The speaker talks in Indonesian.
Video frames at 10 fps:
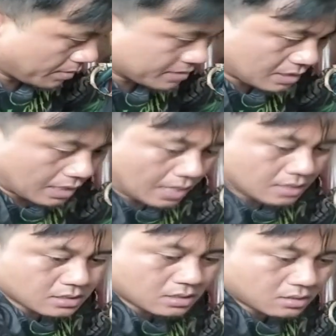pemesanan
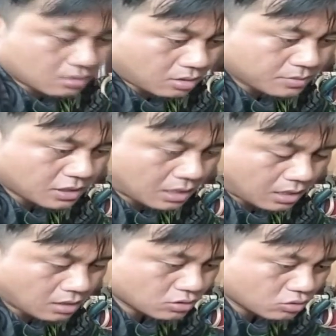sih. Oh gitu.
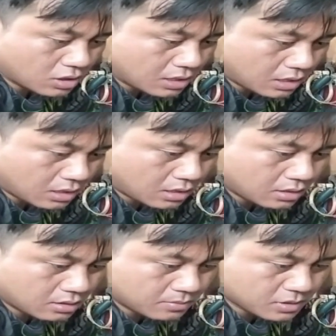Kayak Suling,
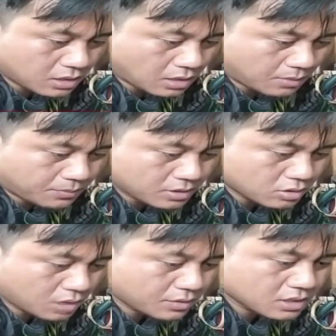bisa nyampe
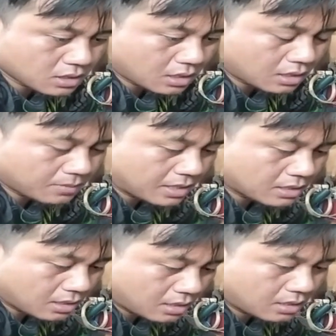Sulawesi,
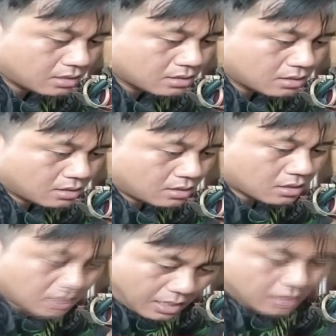Kalimantan.
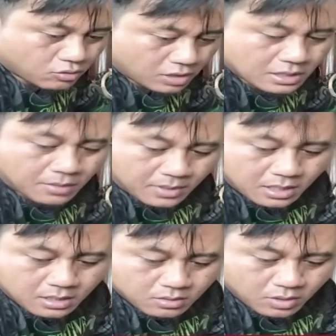Dan juga sama
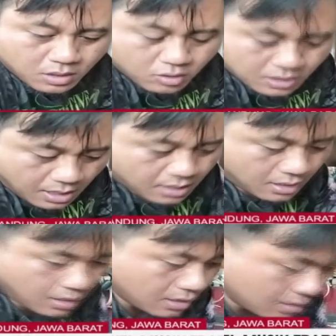luar kota
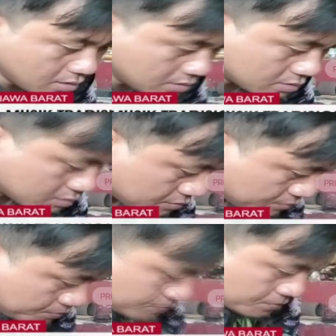ada.
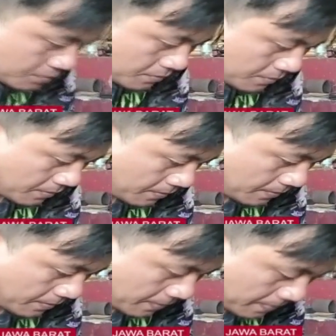Biasanya
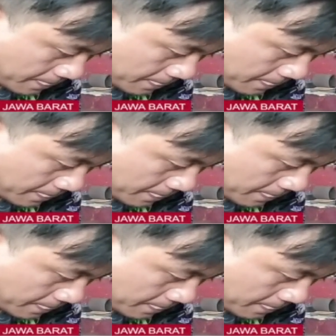untuk